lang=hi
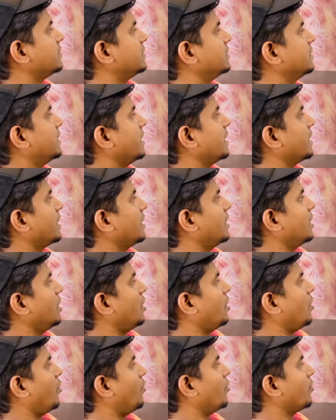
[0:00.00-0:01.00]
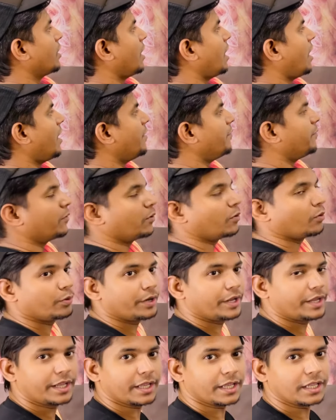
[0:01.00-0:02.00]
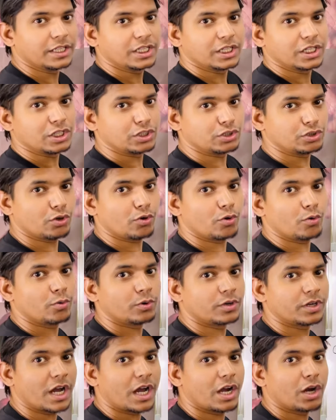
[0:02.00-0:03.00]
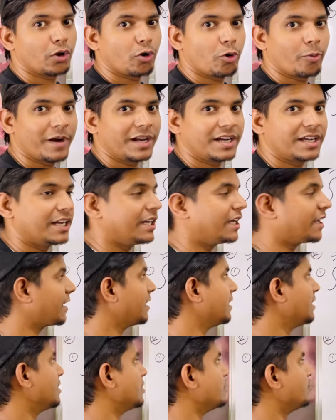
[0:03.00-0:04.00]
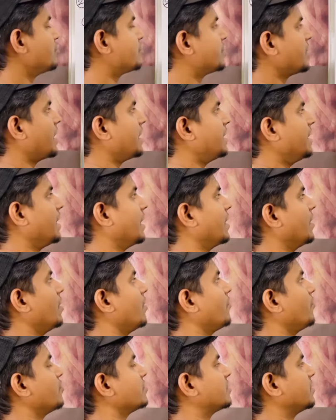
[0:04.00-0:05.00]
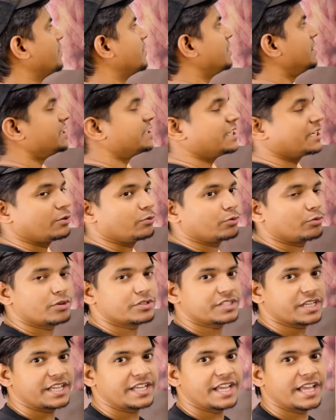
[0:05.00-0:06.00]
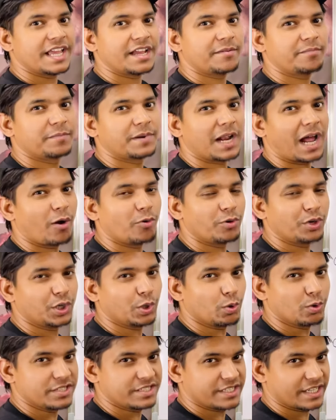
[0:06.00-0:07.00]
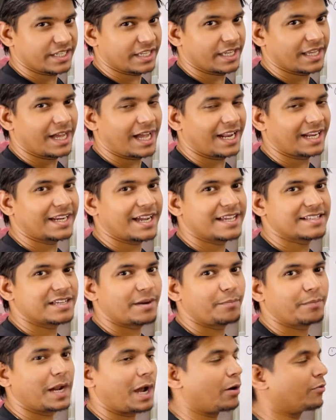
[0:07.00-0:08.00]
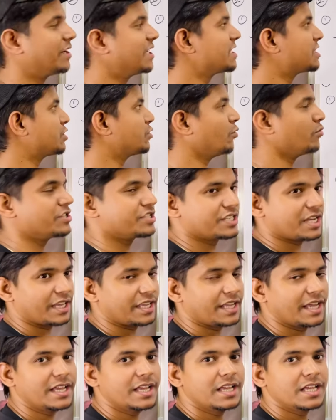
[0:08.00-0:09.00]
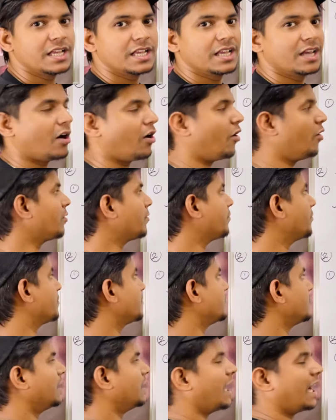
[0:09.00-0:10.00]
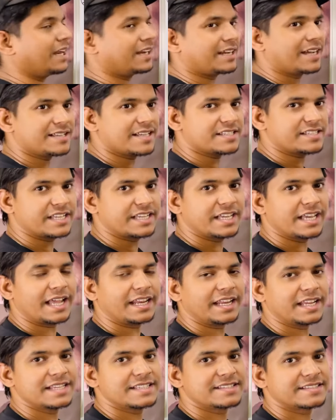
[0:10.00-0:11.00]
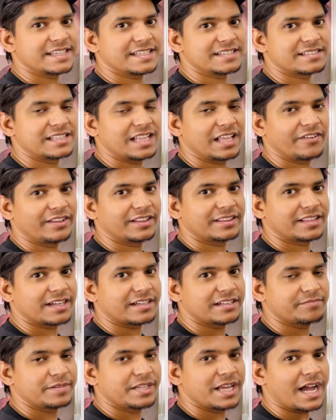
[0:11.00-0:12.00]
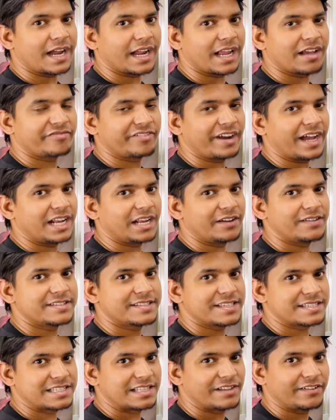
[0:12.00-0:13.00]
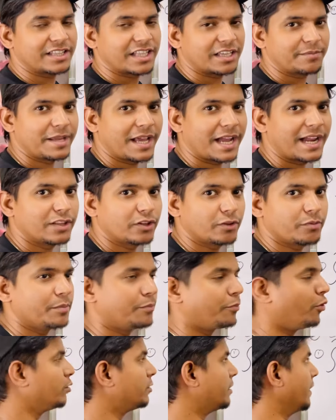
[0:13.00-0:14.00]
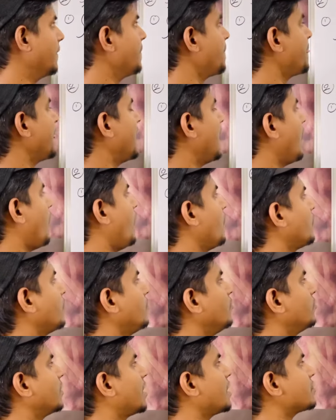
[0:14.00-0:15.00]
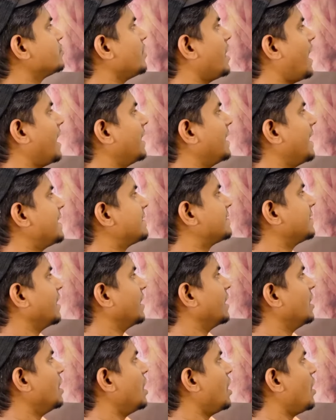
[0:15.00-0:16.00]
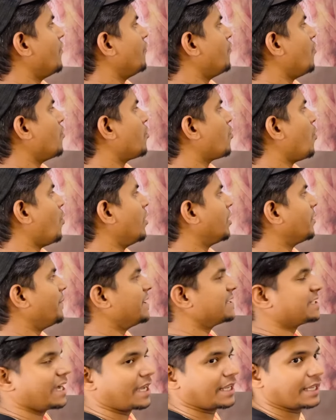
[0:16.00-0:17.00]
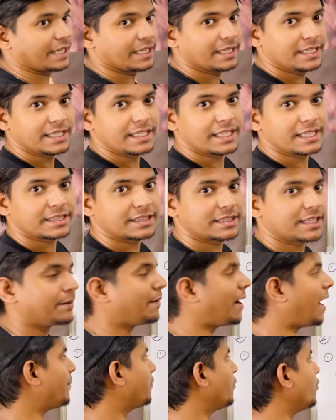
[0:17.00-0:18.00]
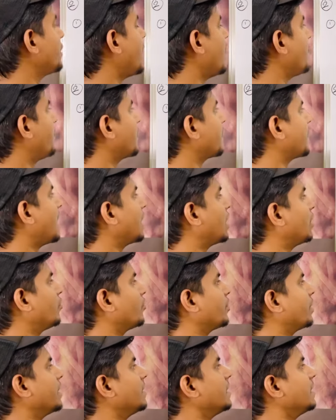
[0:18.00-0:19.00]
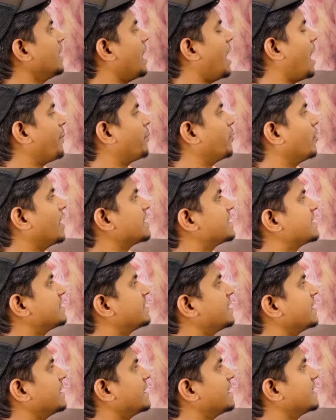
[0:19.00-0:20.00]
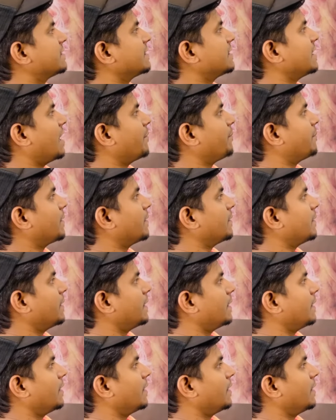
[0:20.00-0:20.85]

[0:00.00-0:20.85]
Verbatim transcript: ठीक है और अब उन्हें जो उनका ग्लोबल कलर जो चाहिए वो समझ लीजिए उनको चाहिए एक ब्राउन टोन चाहिए हल्का सा ब्राउनेस टोन चाहिए और हल्का सा चाहिए यानी कि सिक्स लेवल तक भी आ गया फाइव लेवल सिक्स लेवल तक भी आ गया तो भी बहुत है और उनका जो हाईलाइट्स है वो गोल्ड में चाहिए तब आप लोग यहाँ पर क्या करोगे आप लोग अच्छी तरीके से यहाँ पर